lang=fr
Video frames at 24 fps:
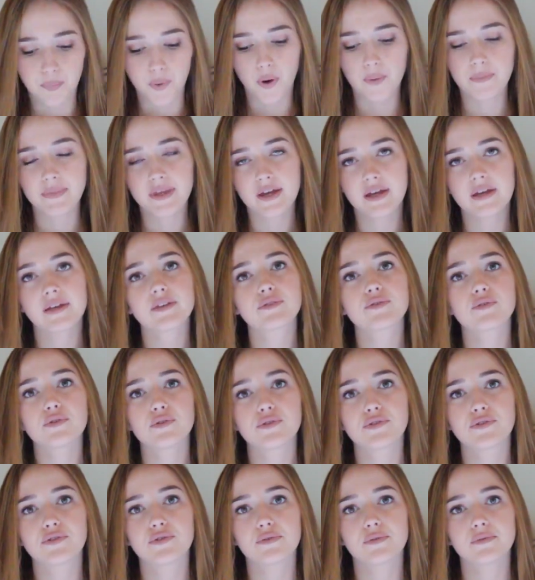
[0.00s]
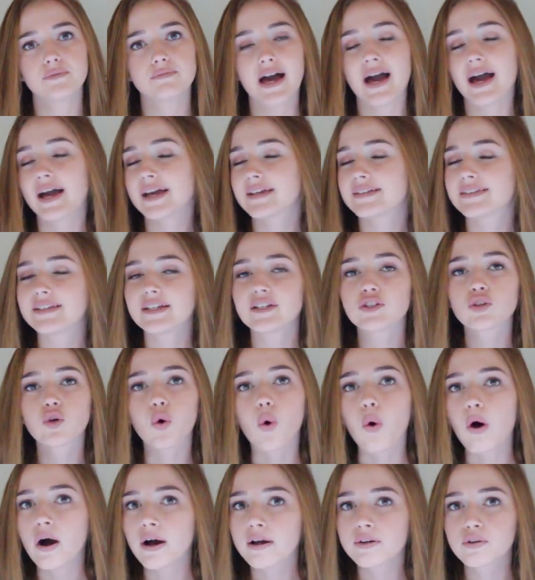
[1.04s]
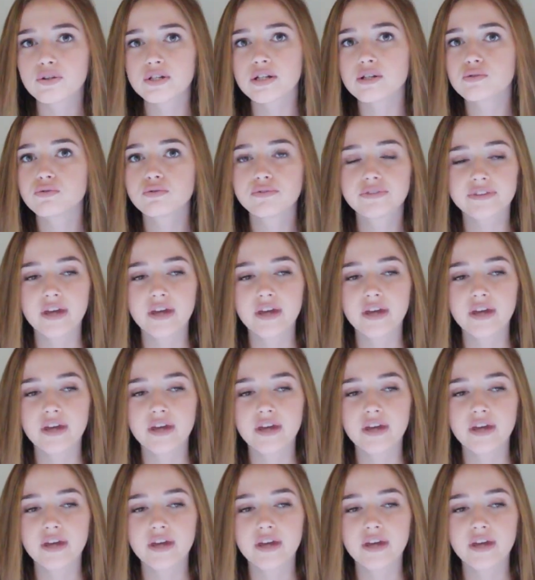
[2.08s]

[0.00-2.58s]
Première résolution, arrêtez de croire que j'ai du